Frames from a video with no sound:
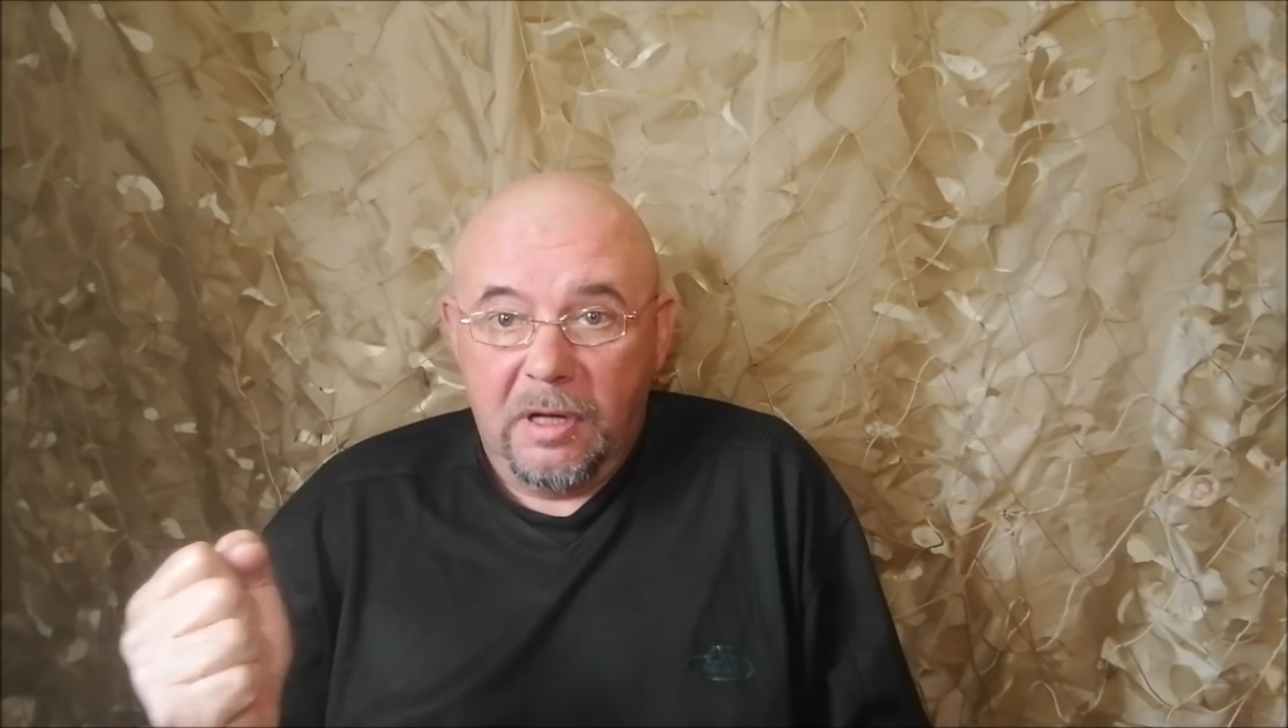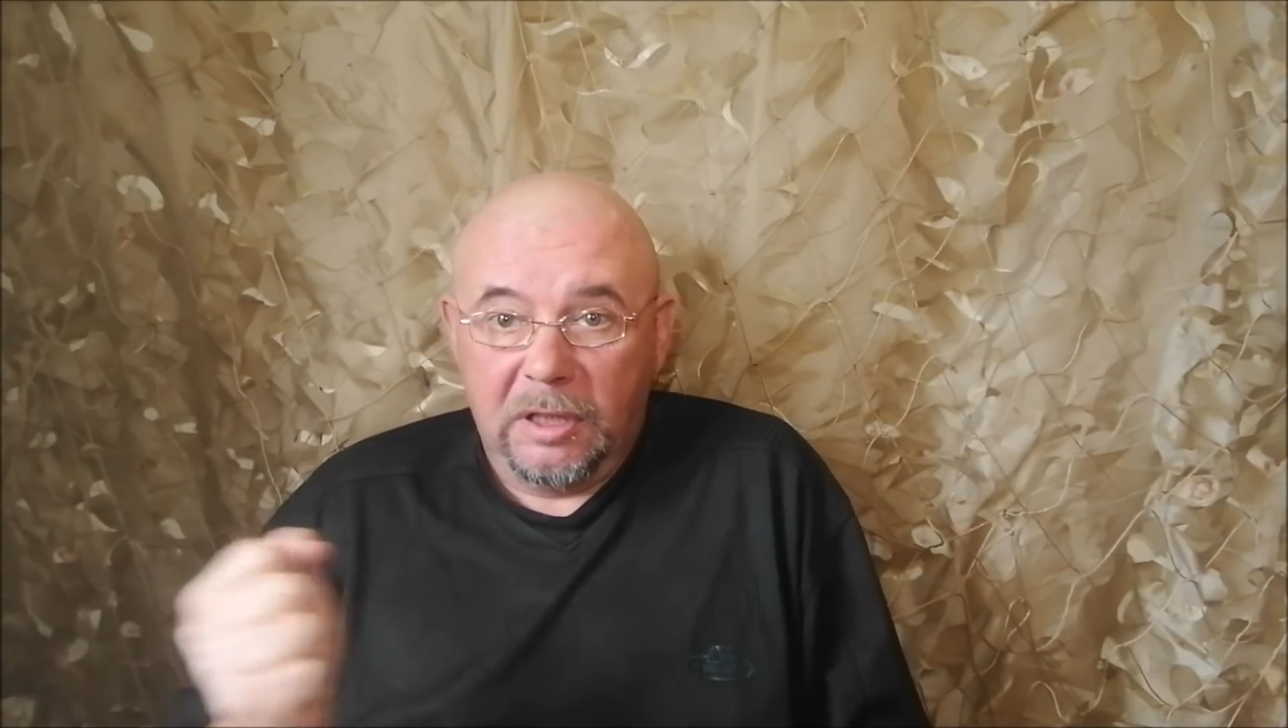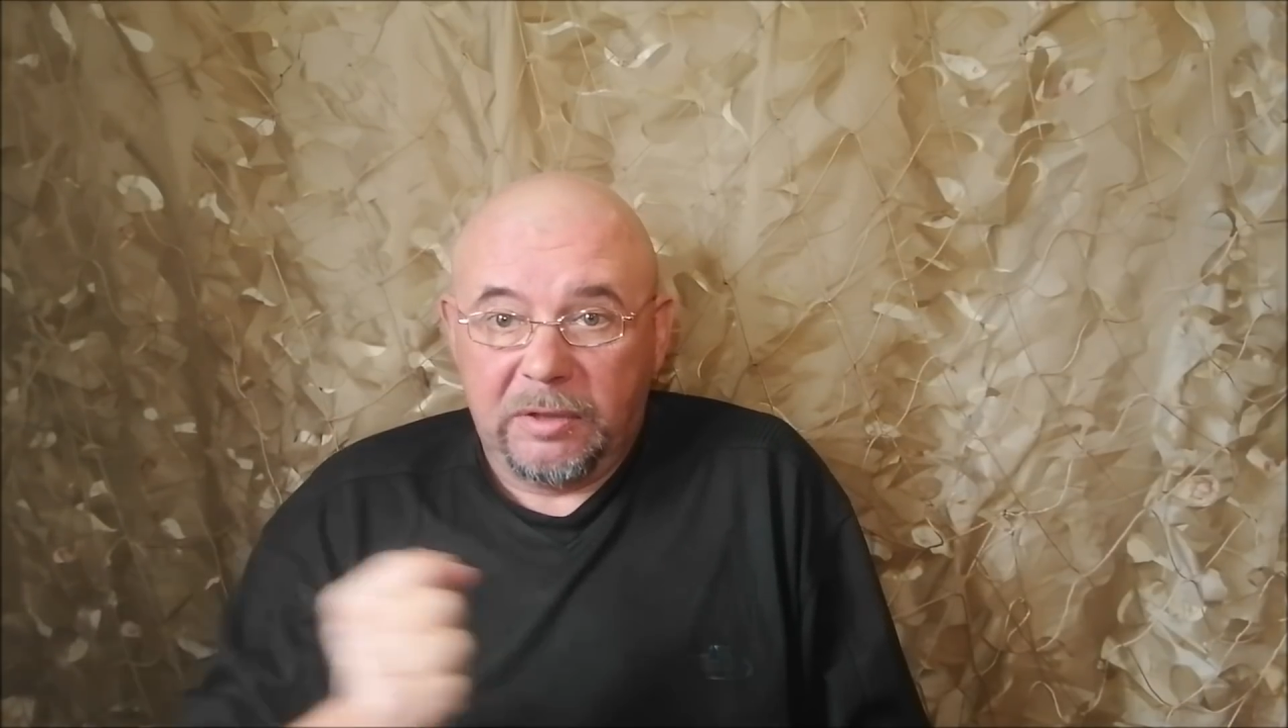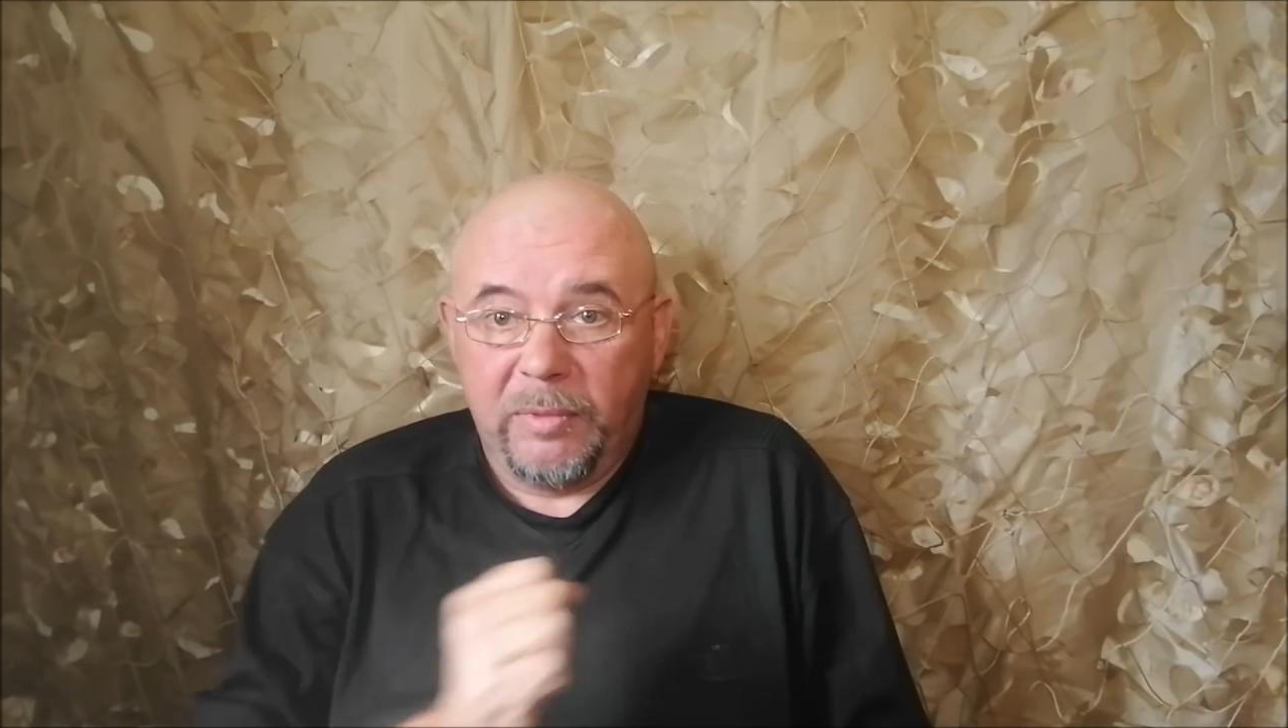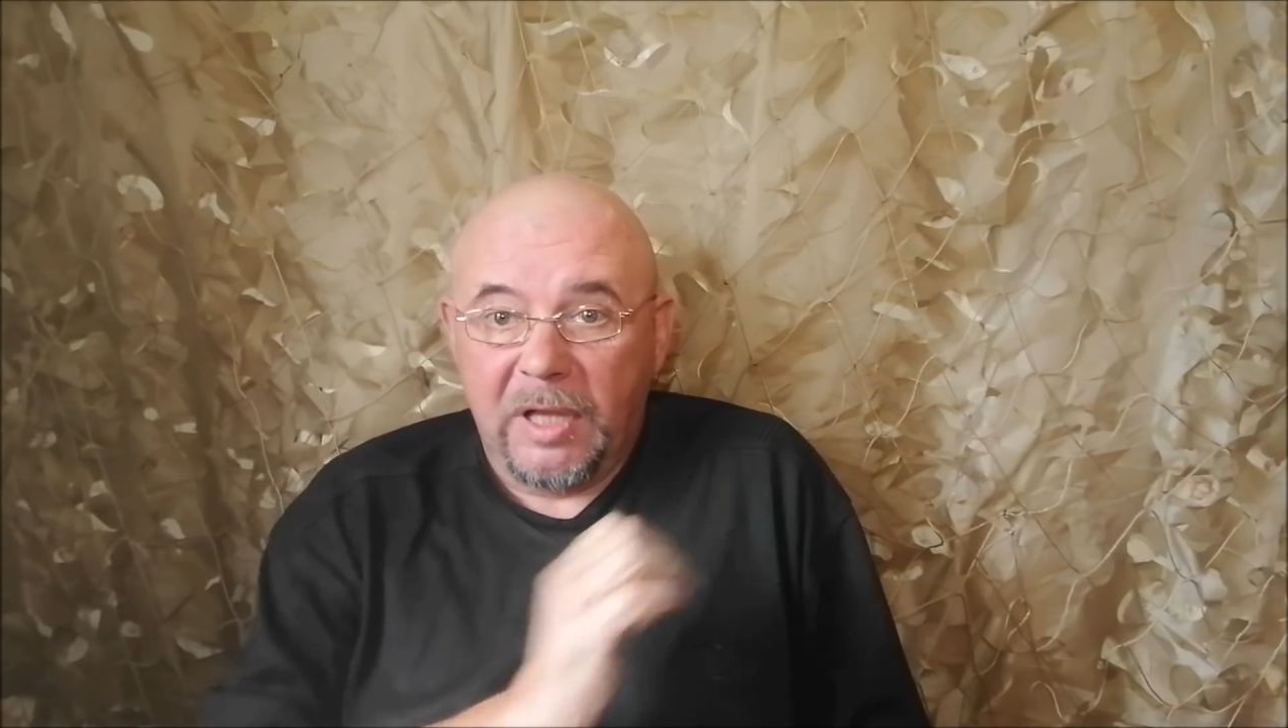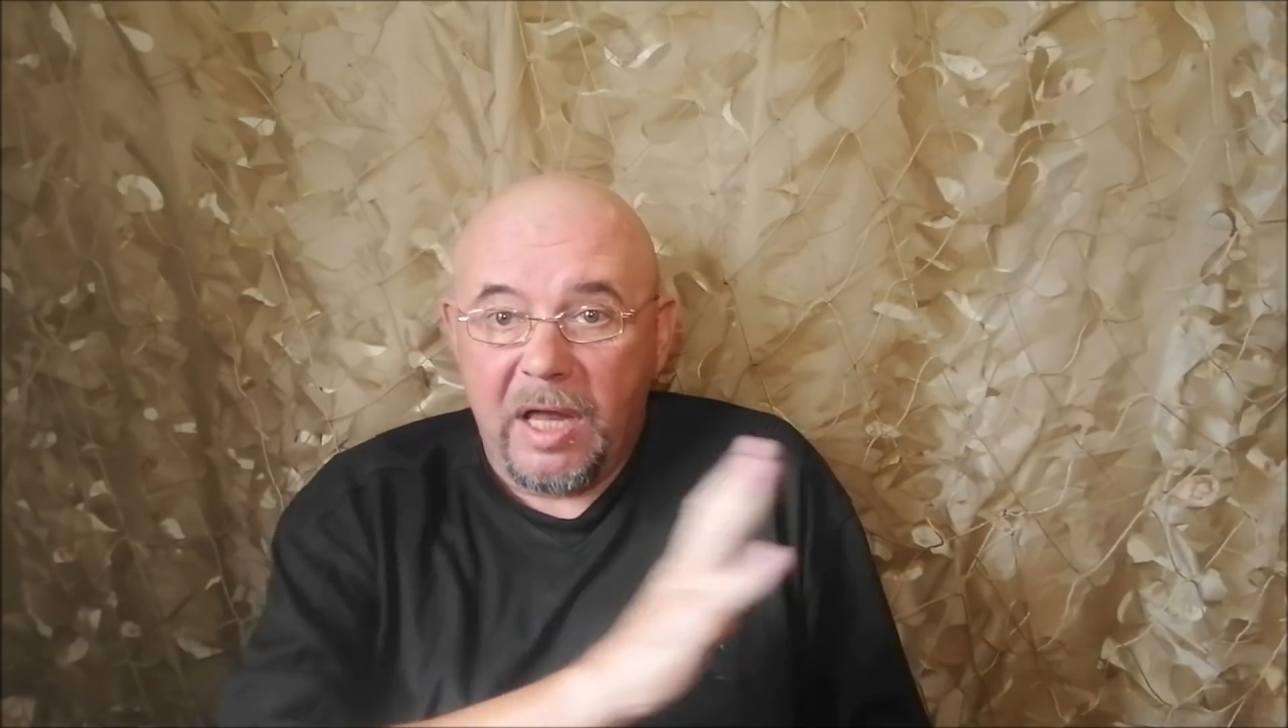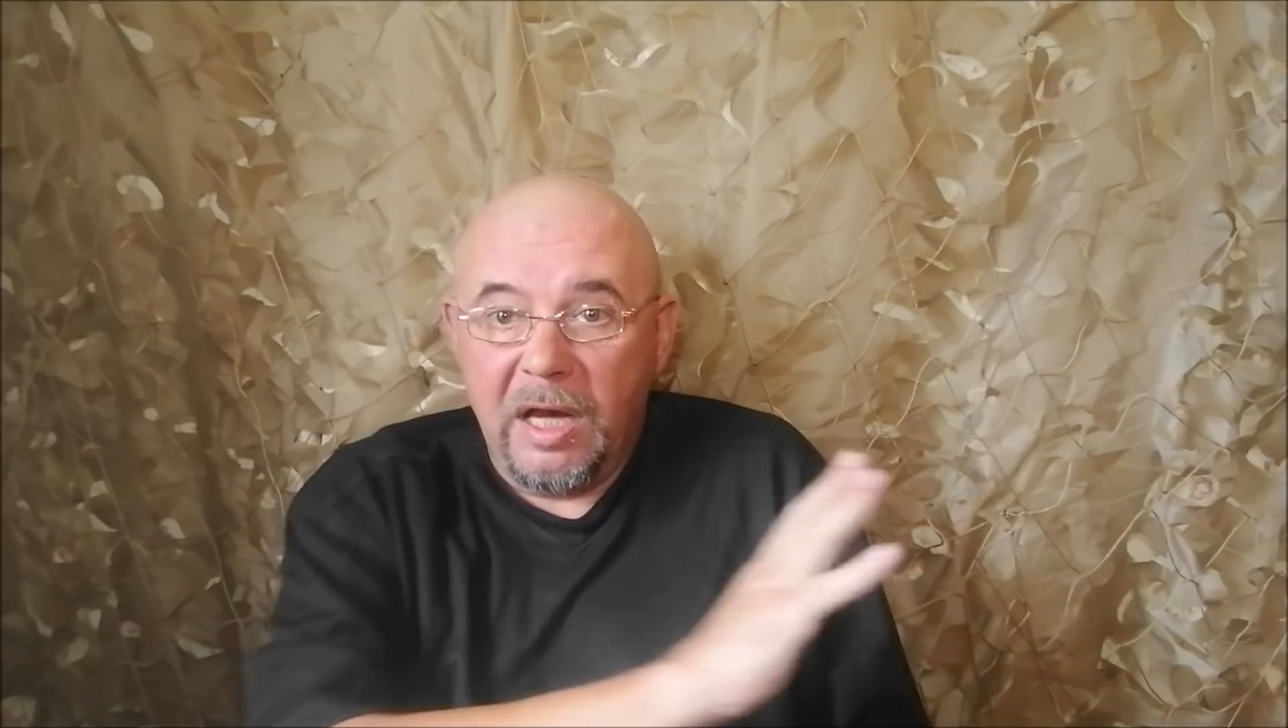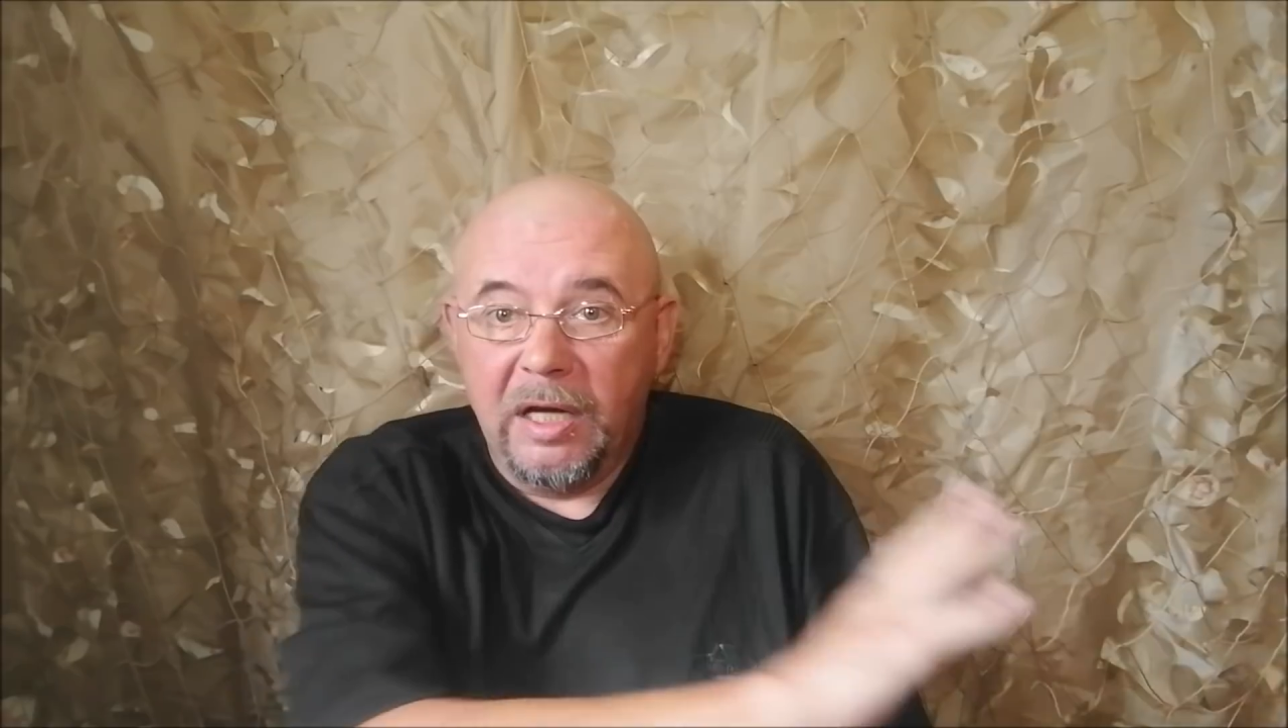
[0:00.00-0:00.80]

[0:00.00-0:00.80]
Это была